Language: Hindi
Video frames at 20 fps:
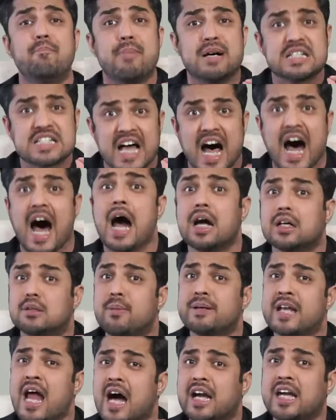मजाक
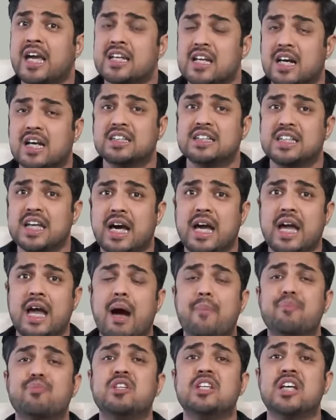बना के रख दिया है
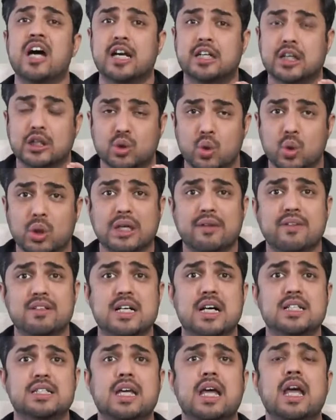अपनी हरकतों की
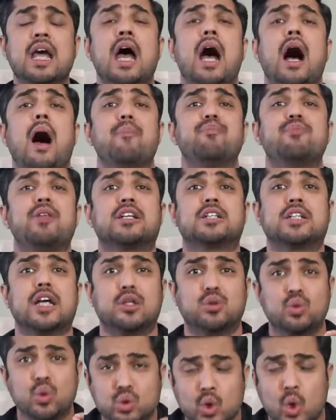वजह से अपने
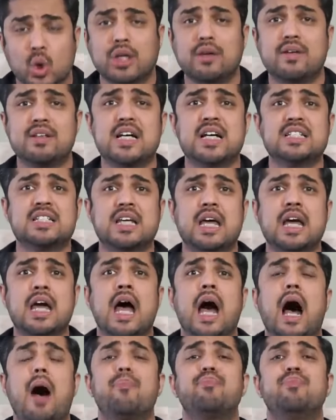करतूतों की वजह से
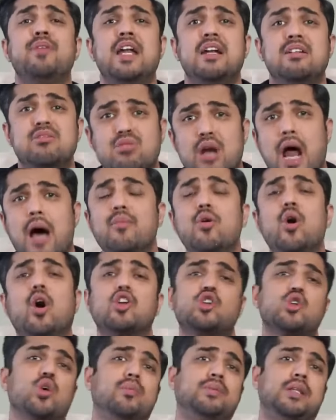अपने ड्रामों
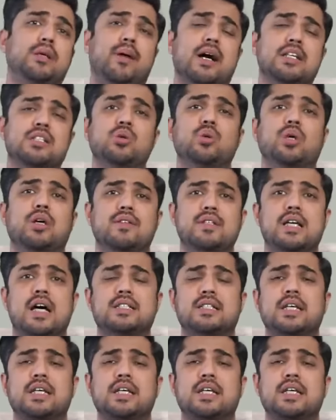और शोबेबाजियों की वजह